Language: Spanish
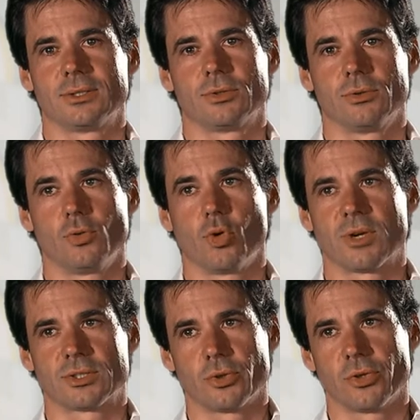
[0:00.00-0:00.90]
son
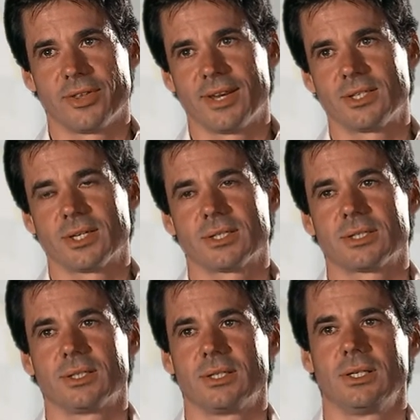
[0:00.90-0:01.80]
curvas todo
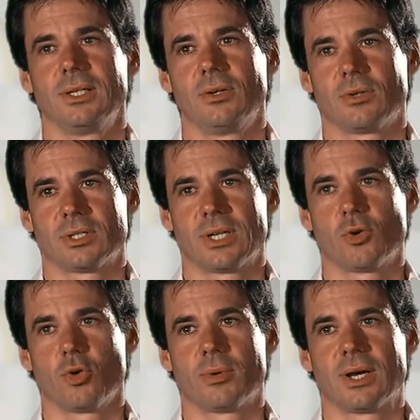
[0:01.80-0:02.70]
derechas y lo que es la
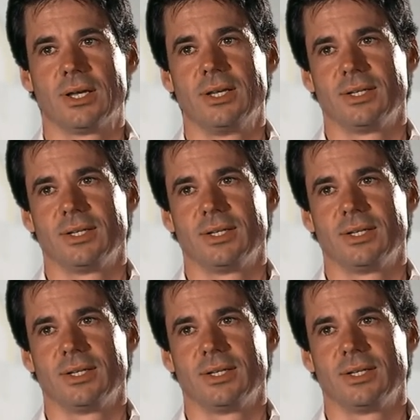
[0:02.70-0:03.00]
curva